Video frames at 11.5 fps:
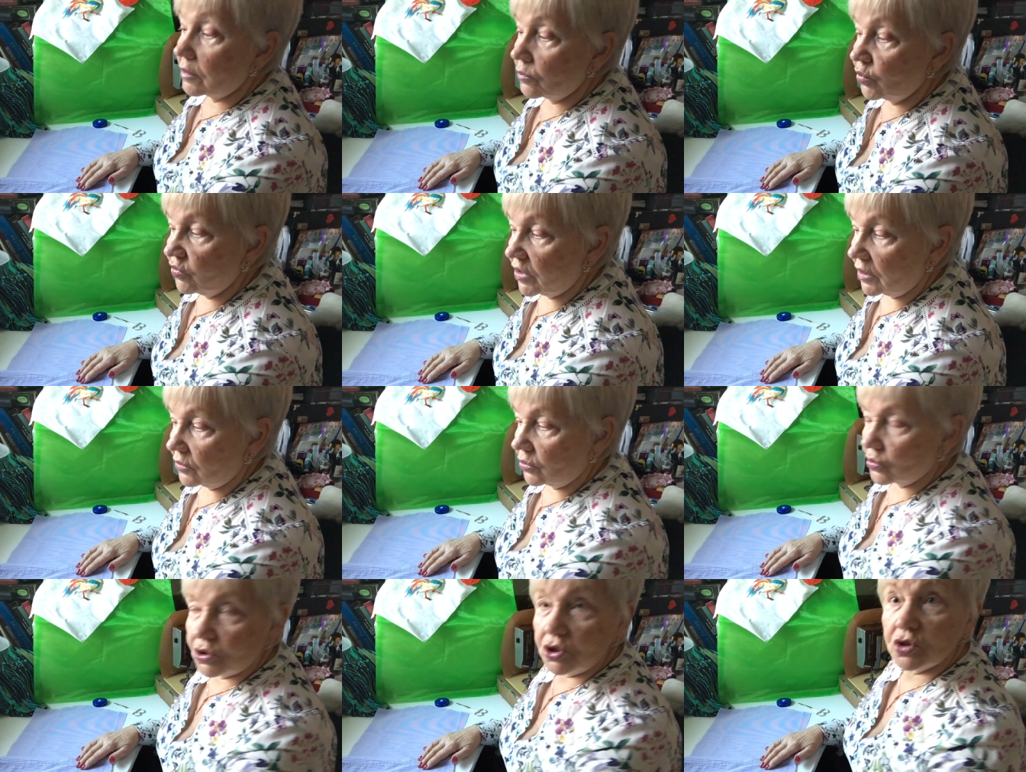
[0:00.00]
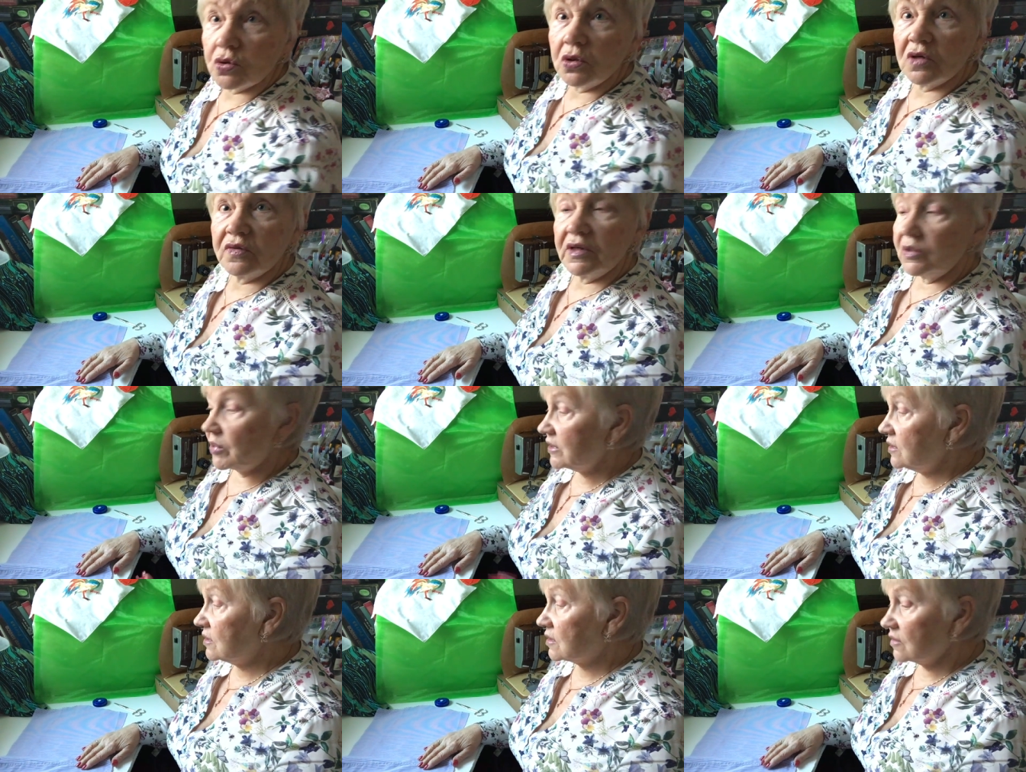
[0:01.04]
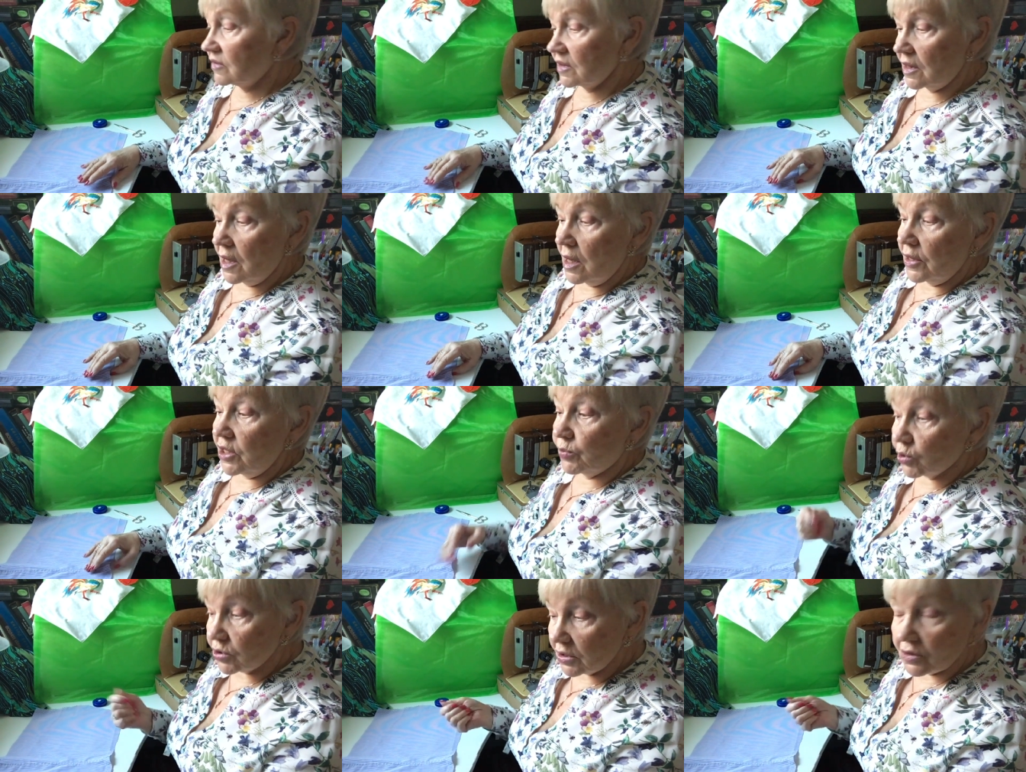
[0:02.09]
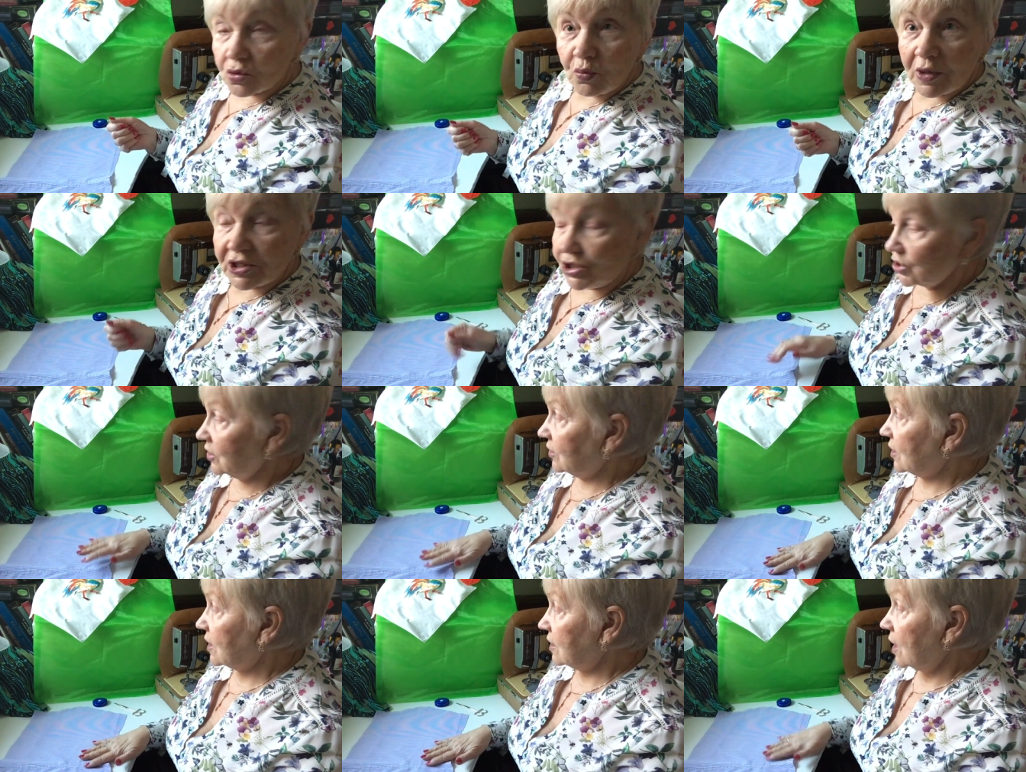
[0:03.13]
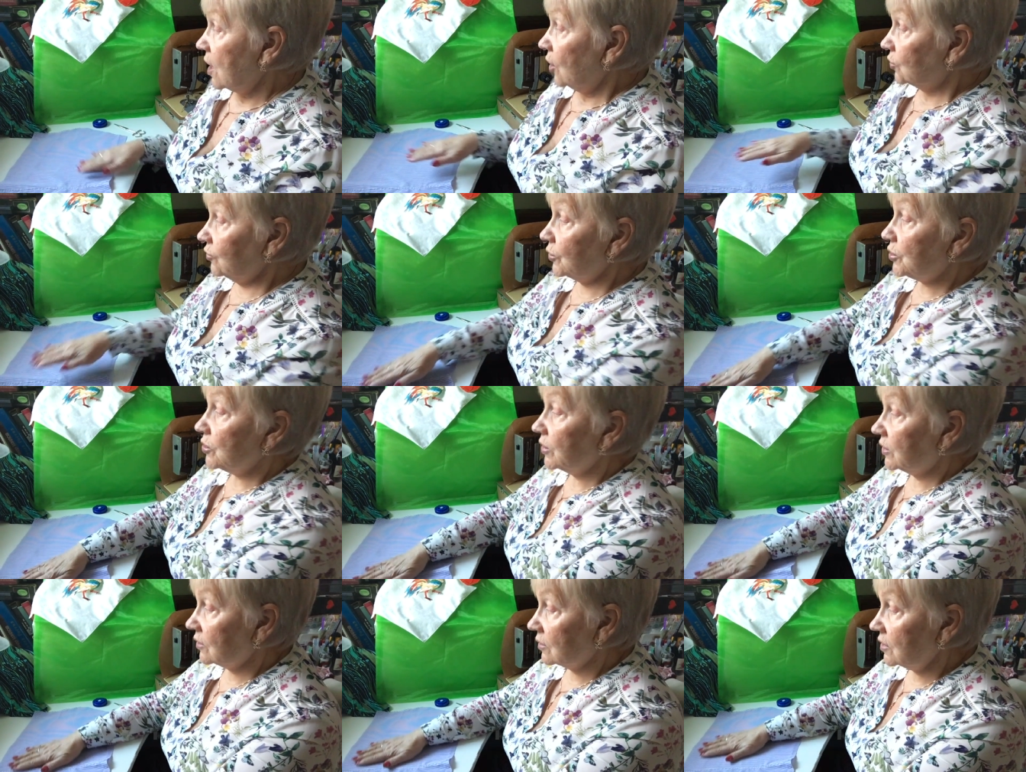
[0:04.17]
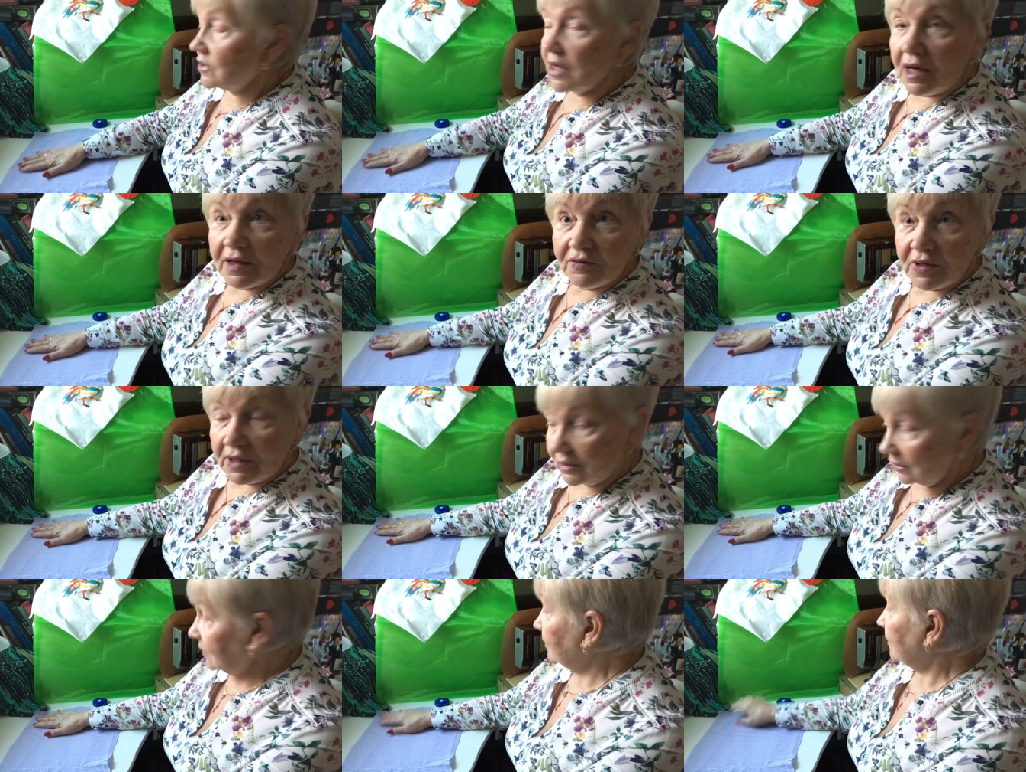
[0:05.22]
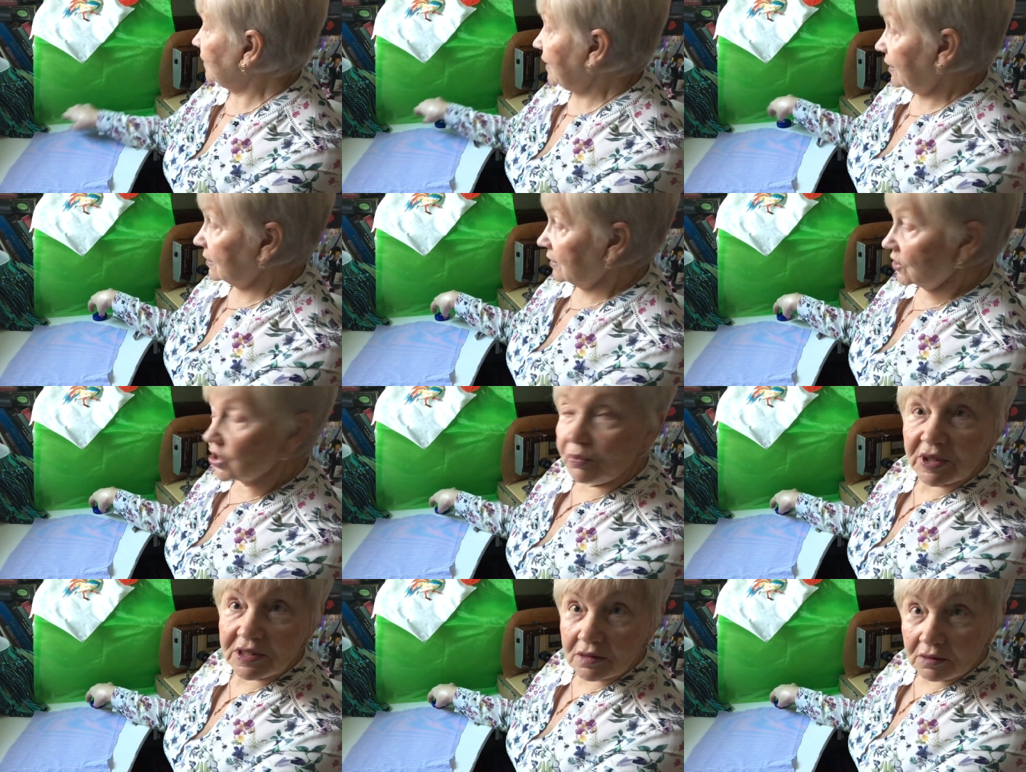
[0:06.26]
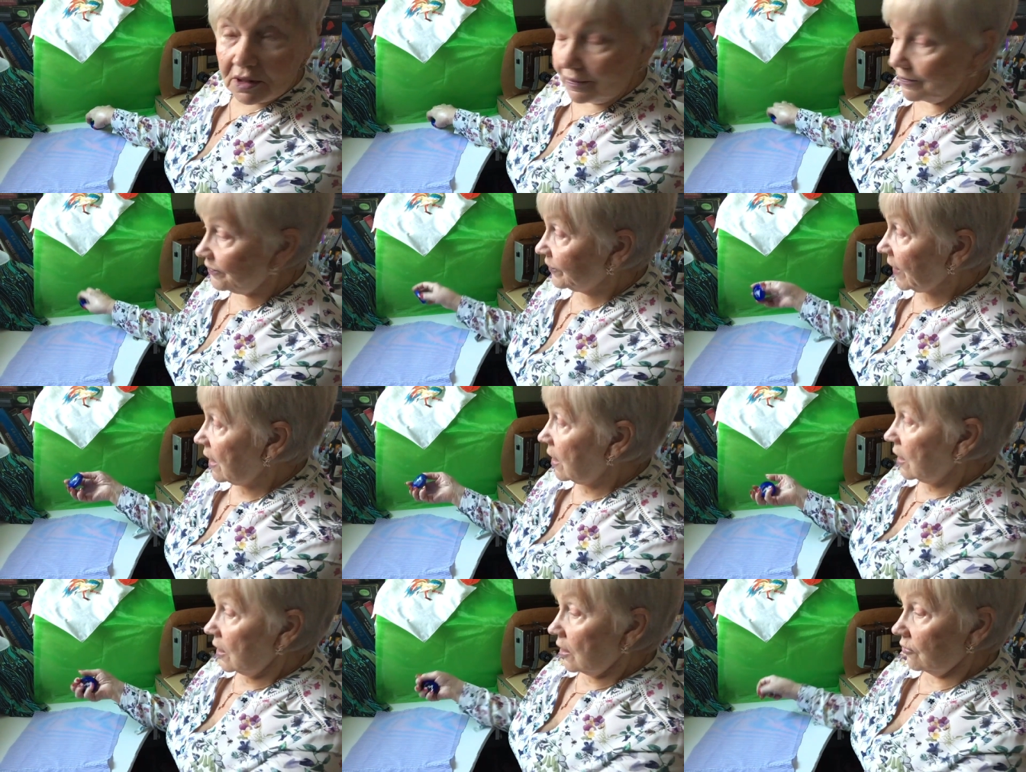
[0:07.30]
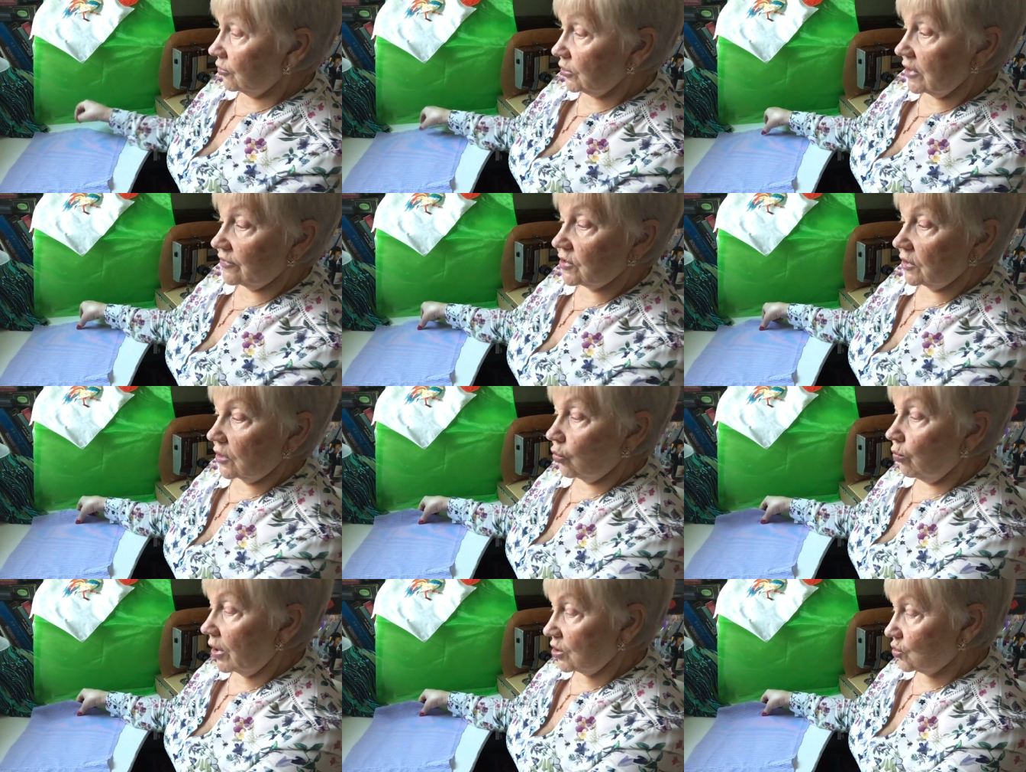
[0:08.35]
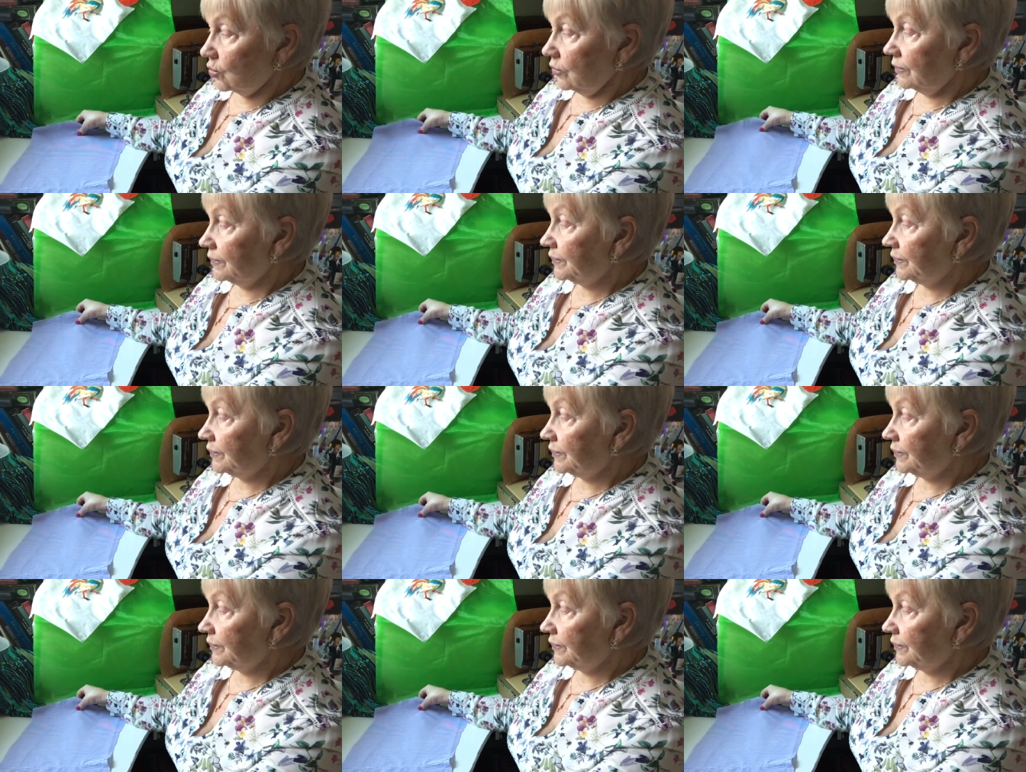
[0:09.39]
бывает тоже и шелковая, и батистовая, и просто из рубашечной ткани. Ну, в общем, это идеальный вариант для нашей поделки. Вот я взяла рубашку,